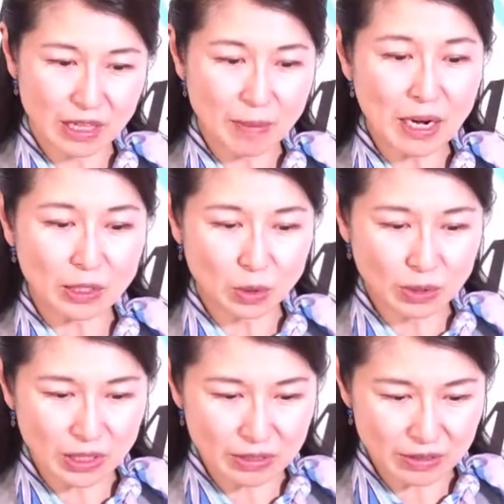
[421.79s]
弾が飛
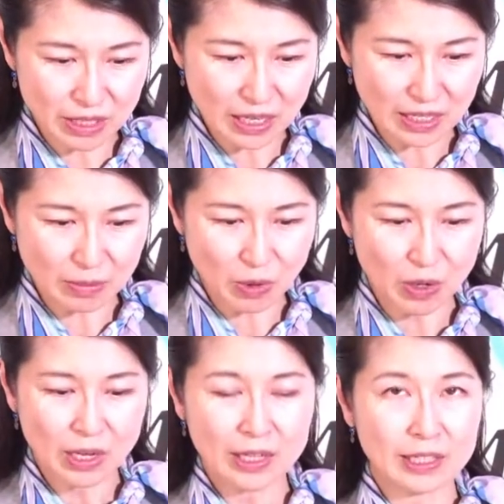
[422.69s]
んでくる中でも
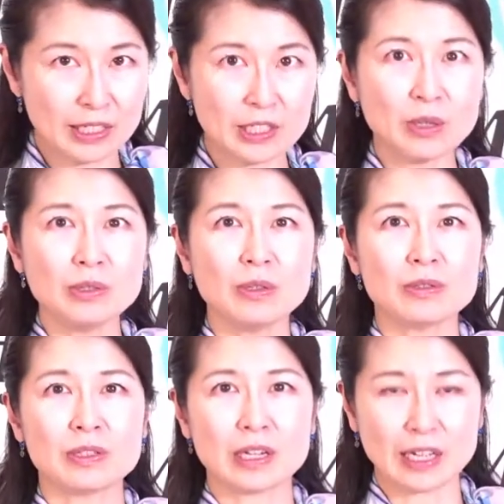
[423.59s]
勢いよ
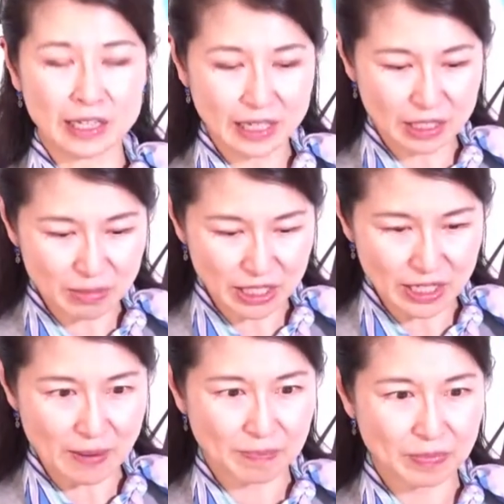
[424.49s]
く駆け出しまし
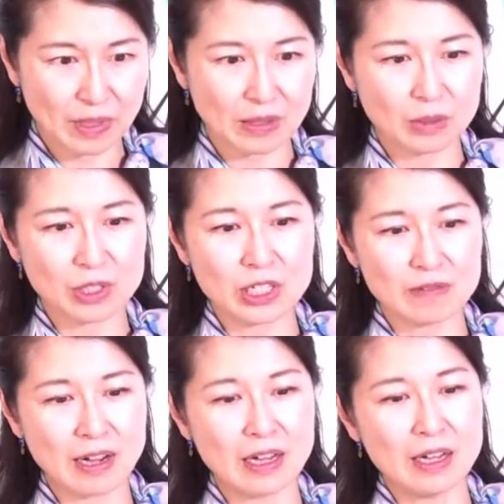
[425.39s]
た。後に
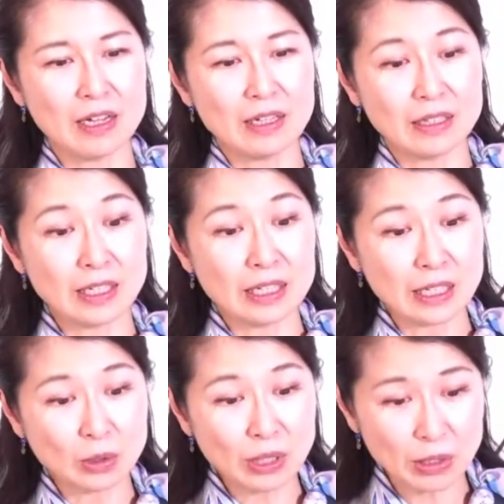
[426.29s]
は敵
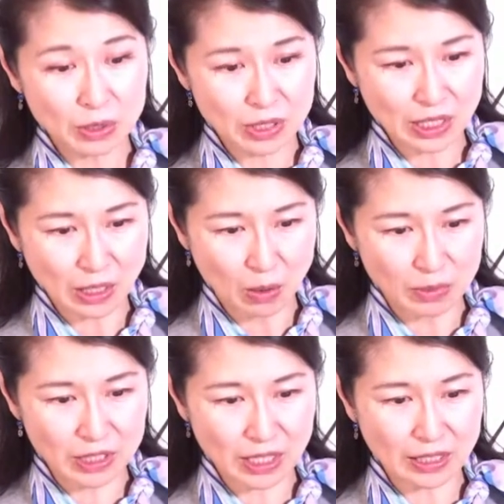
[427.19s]
がトネの姿を
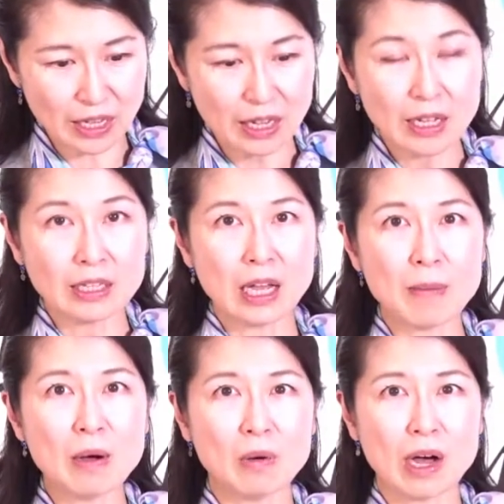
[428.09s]
見つけて
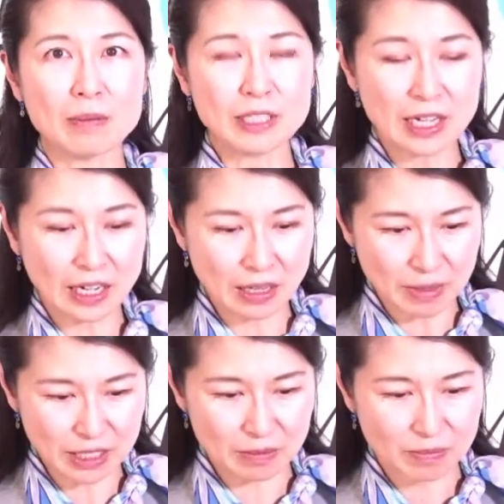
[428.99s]
弾を浴びせかけ
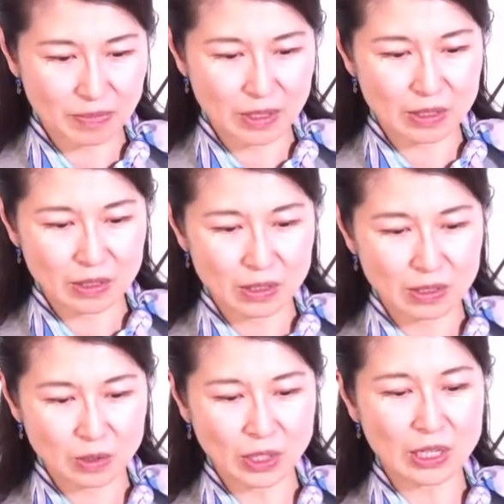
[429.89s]
ます。
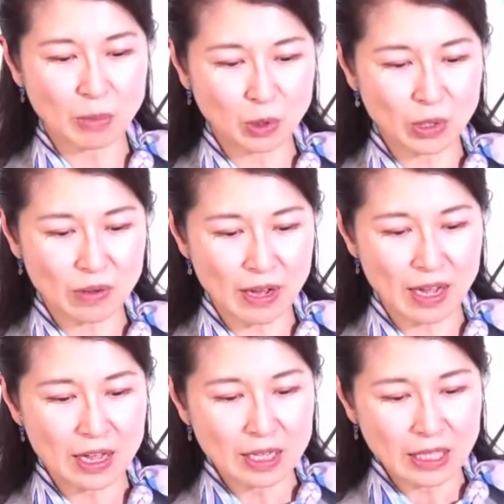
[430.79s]
それでもトネ
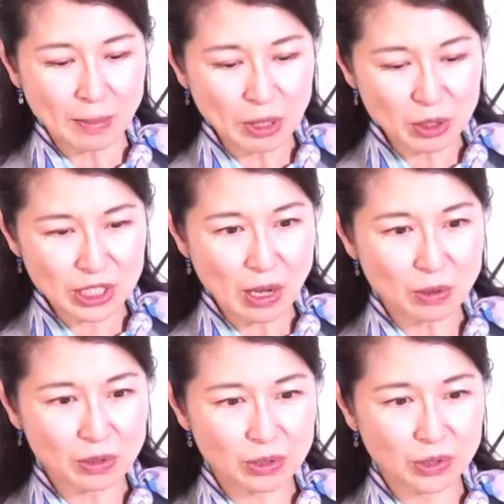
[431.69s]
は弾の下を
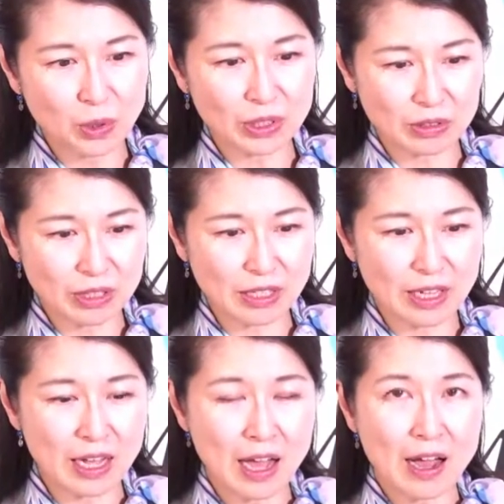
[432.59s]
くぐるように抜け
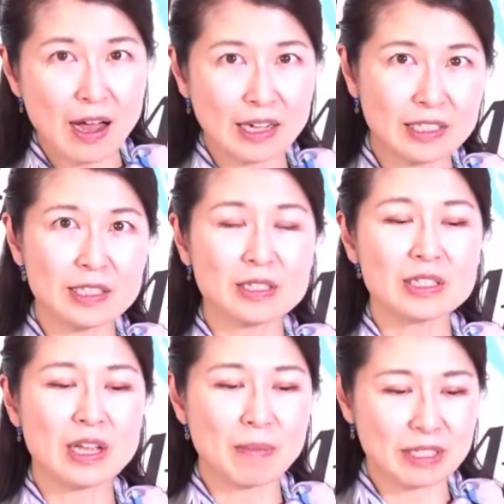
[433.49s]
て走り
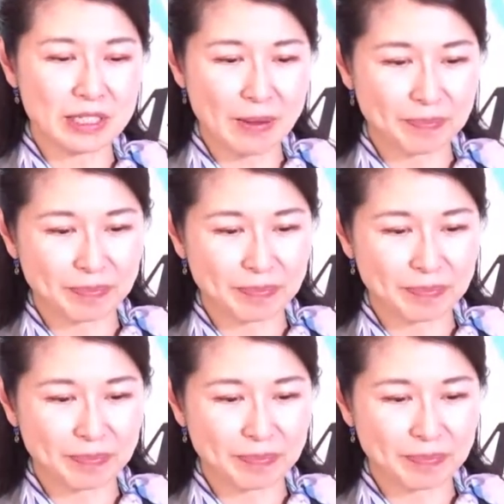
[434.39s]
続けました。